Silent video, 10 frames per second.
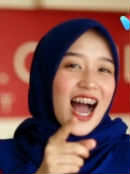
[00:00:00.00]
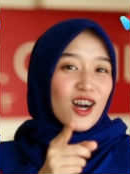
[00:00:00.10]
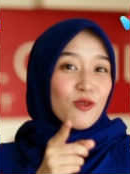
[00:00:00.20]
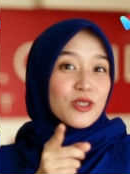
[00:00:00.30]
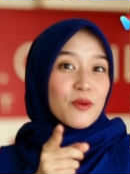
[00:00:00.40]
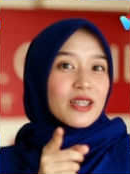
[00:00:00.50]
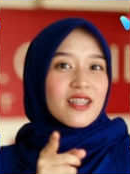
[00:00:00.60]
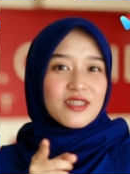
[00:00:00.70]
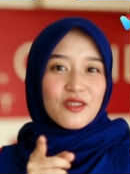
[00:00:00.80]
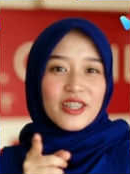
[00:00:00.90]
Aku punya
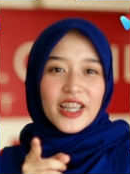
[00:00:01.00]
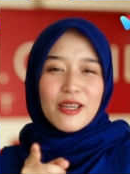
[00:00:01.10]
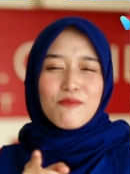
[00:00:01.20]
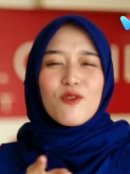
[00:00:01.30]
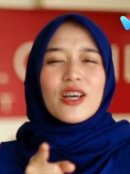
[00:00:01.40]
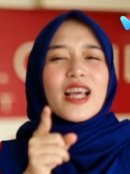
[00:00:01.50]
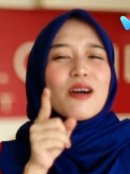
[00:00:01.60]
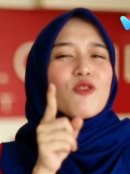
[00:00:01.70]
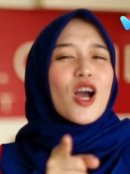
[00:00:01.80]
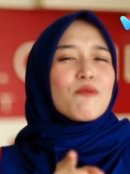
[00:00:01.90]
berita seru nih buat
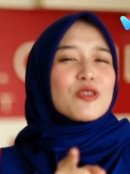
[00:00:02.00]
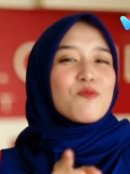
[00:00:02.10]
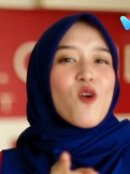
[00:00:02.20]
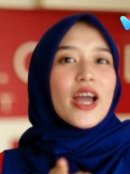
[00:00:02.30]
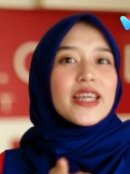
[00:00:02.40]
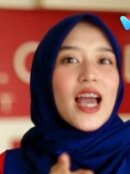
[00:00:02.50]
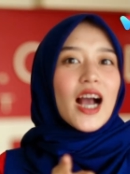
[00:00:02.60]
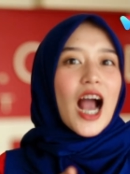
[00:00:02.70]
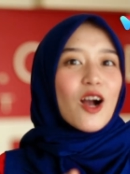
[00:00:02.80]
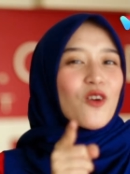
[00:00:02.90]
kamu-kamu semua
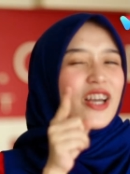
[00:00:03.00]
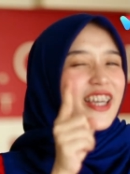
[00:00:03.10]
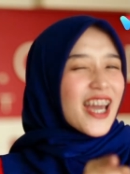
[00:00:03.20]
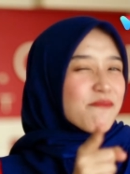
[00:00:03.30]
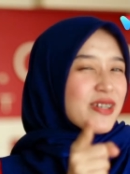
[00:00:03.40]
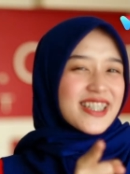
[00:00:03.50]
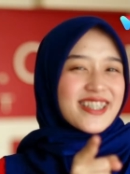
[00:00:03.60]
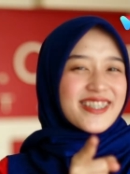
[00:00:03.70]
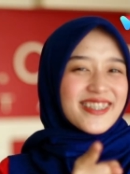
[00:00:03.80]
yang ngaku gamers.